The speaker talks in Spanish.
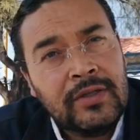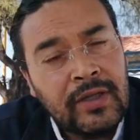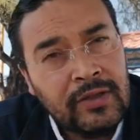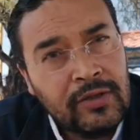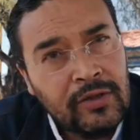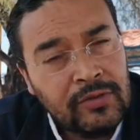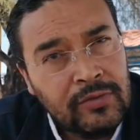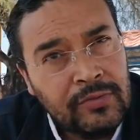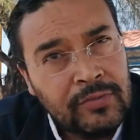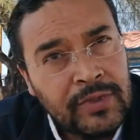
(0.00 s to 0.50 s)
de
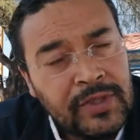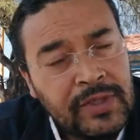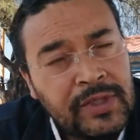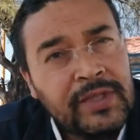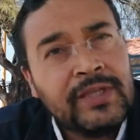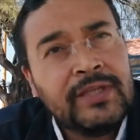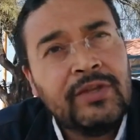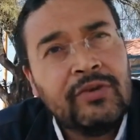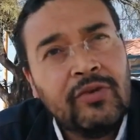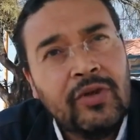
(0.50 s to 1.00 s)

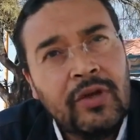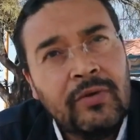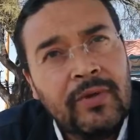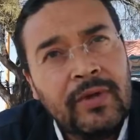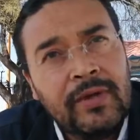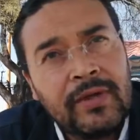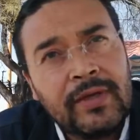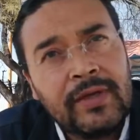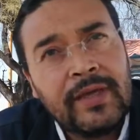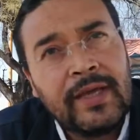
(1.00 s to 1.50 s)

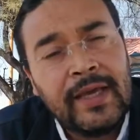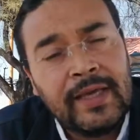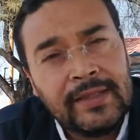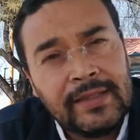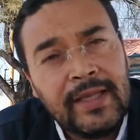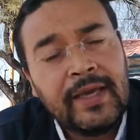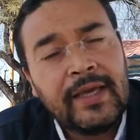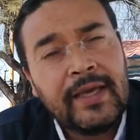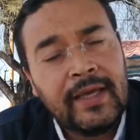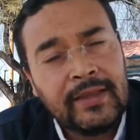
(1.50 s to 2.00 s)
2019, que
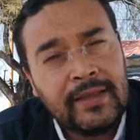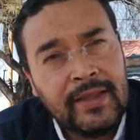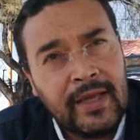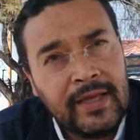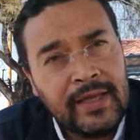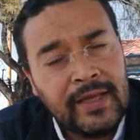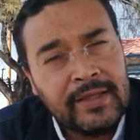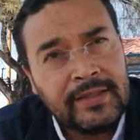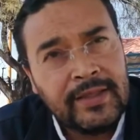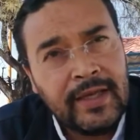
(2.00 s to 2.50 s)
es la que
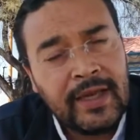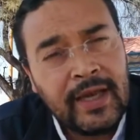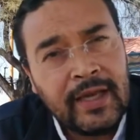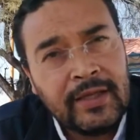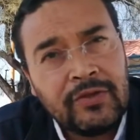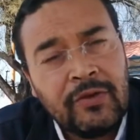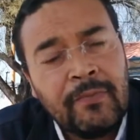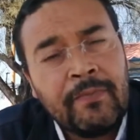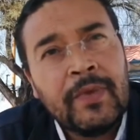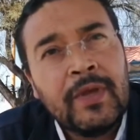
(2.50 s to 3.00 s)
atañe a este
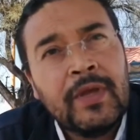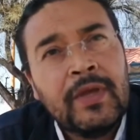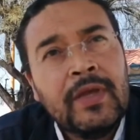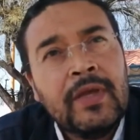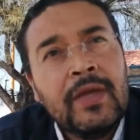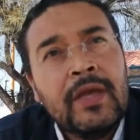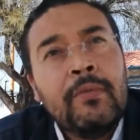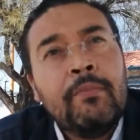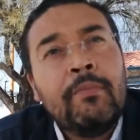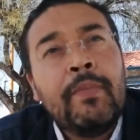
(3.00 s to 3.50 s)
caso,
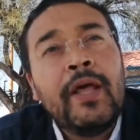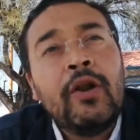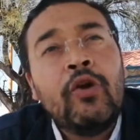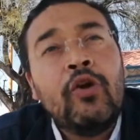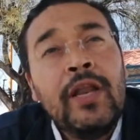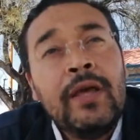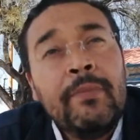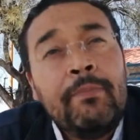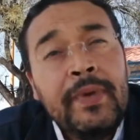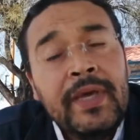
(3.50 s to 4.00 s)

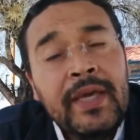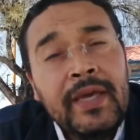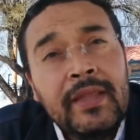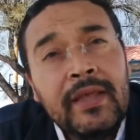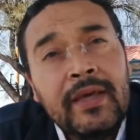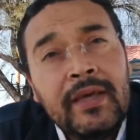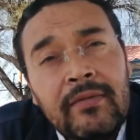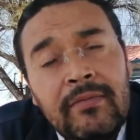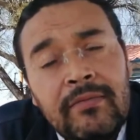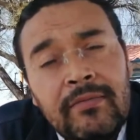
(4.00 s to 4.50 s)
pero le
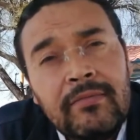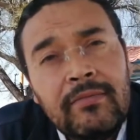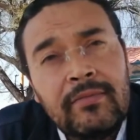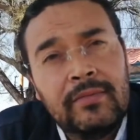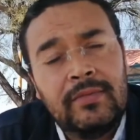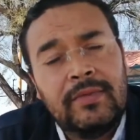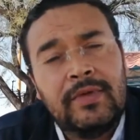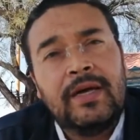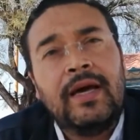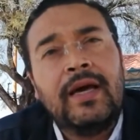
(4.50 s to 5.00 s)
pide
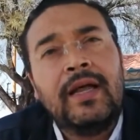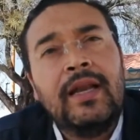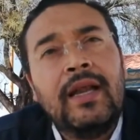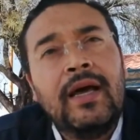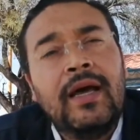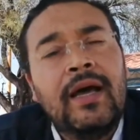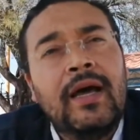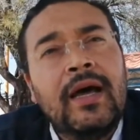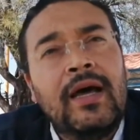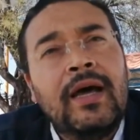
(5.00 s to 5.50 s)
a
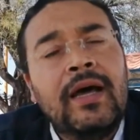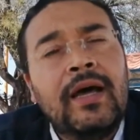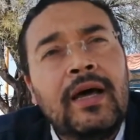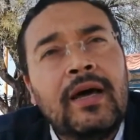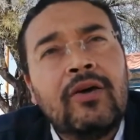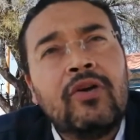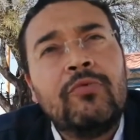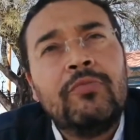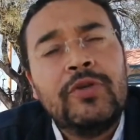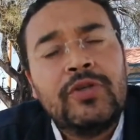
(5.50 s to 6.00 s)

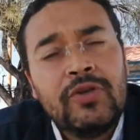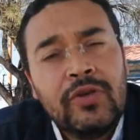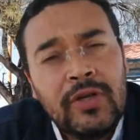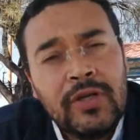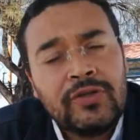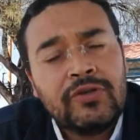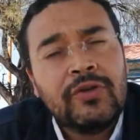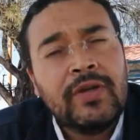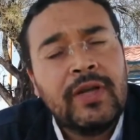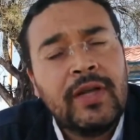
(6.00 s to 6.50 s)
la Comisión
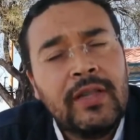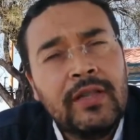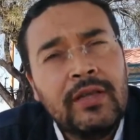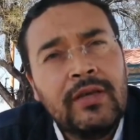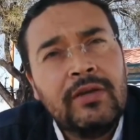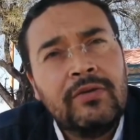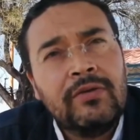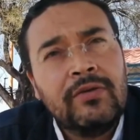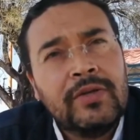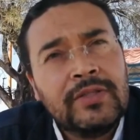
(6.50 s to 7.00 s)
Nacional
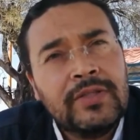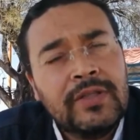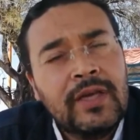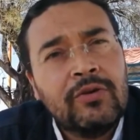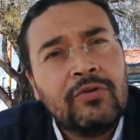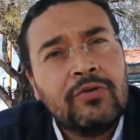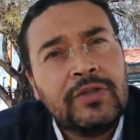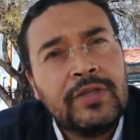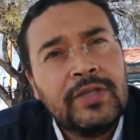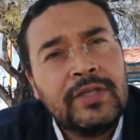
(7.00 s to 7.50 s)
de
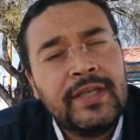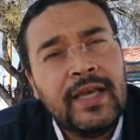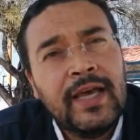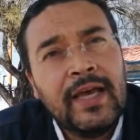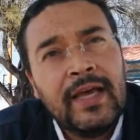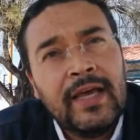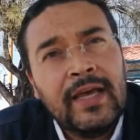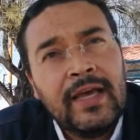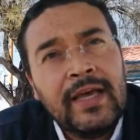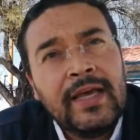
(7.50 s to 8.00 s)
Honestidad y
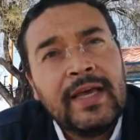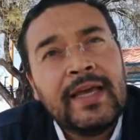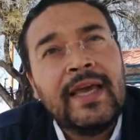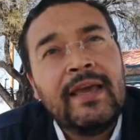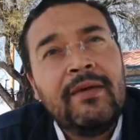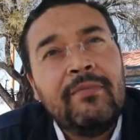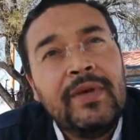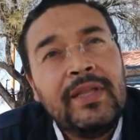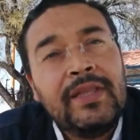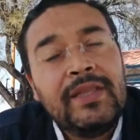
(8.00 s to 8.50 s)
Justicia
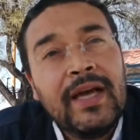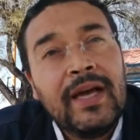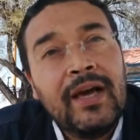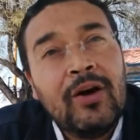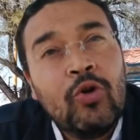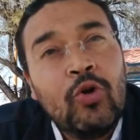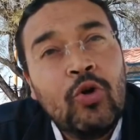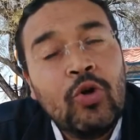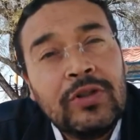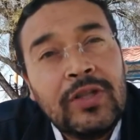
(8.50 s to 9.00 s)
que
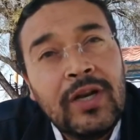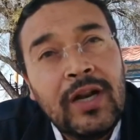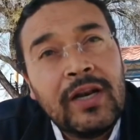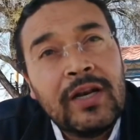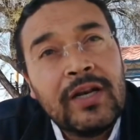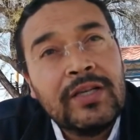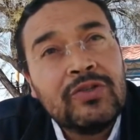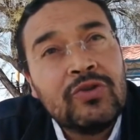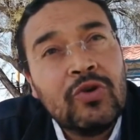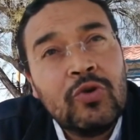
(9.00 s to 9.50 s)
emita otra
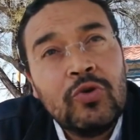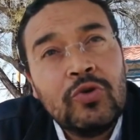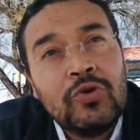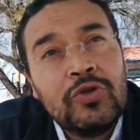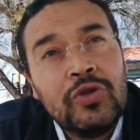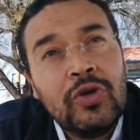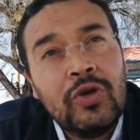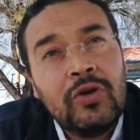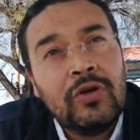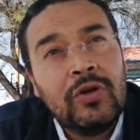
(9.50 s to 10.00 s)

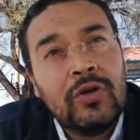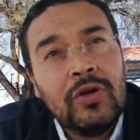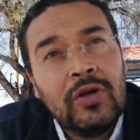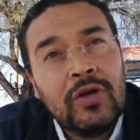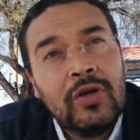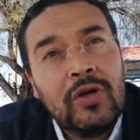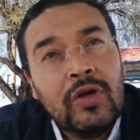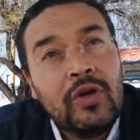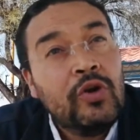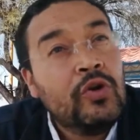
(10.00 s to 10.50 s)
resolución.
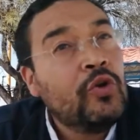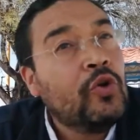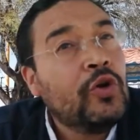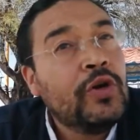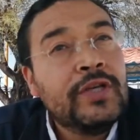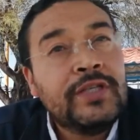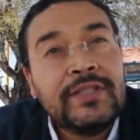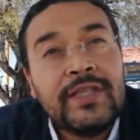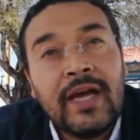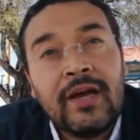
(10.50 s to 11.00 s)

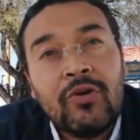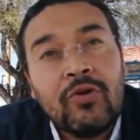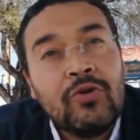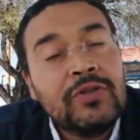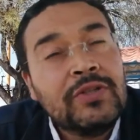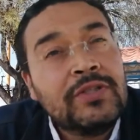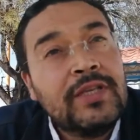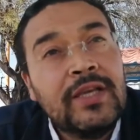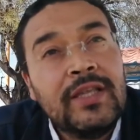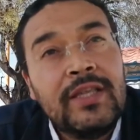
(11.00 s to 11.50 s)
No está
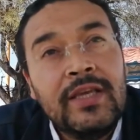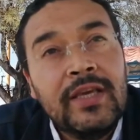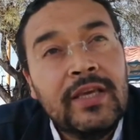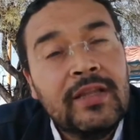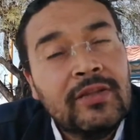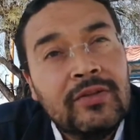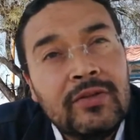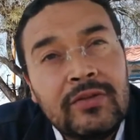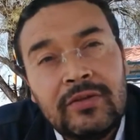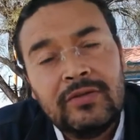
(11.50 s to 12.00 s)

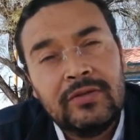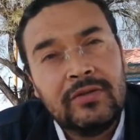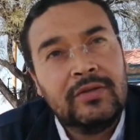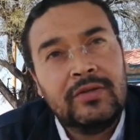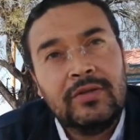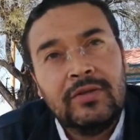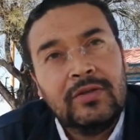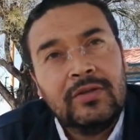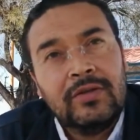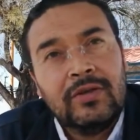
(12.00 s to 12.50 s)
concediendo
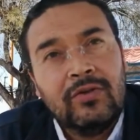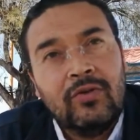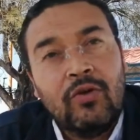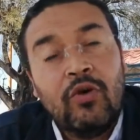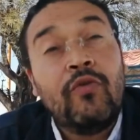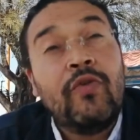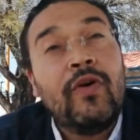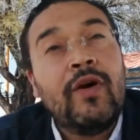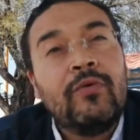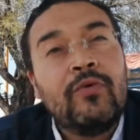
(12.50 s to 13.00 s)

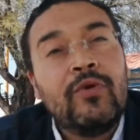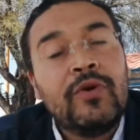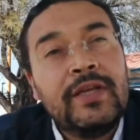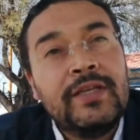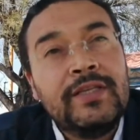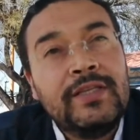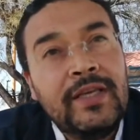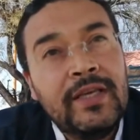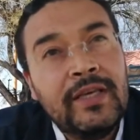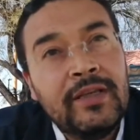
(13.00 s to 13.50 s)
o
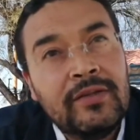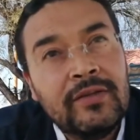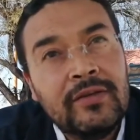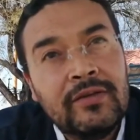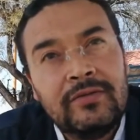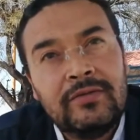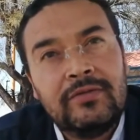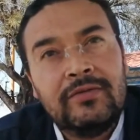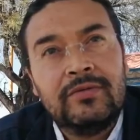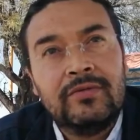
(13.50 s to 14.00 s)

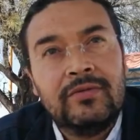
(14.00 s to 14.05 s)
favoreciendo